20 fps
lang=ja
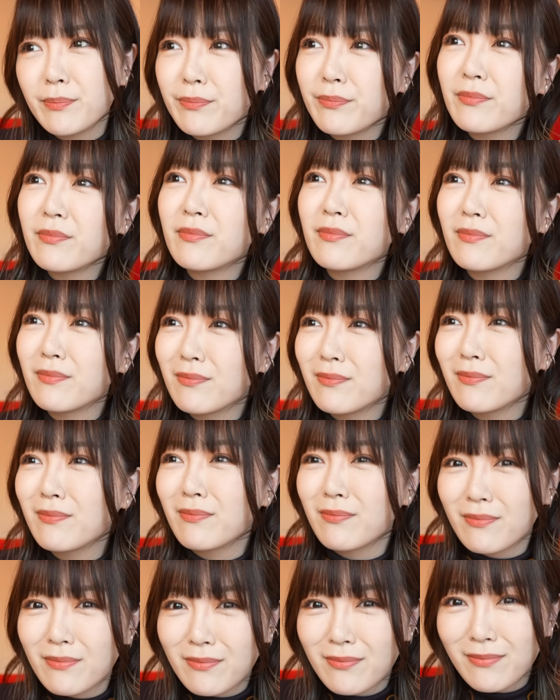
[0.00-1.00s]
うー
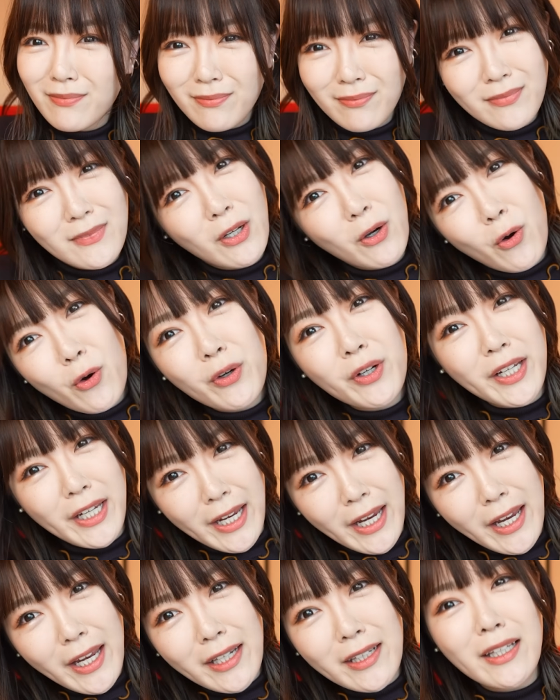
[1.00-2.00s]
ん、
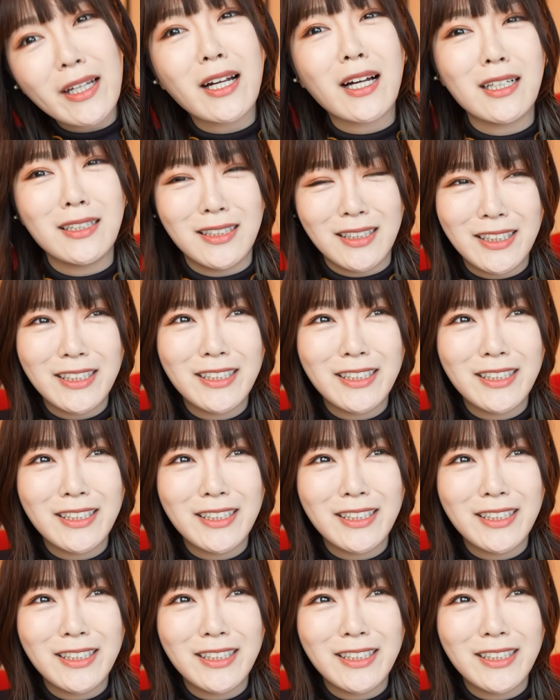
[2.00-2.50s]
OK って感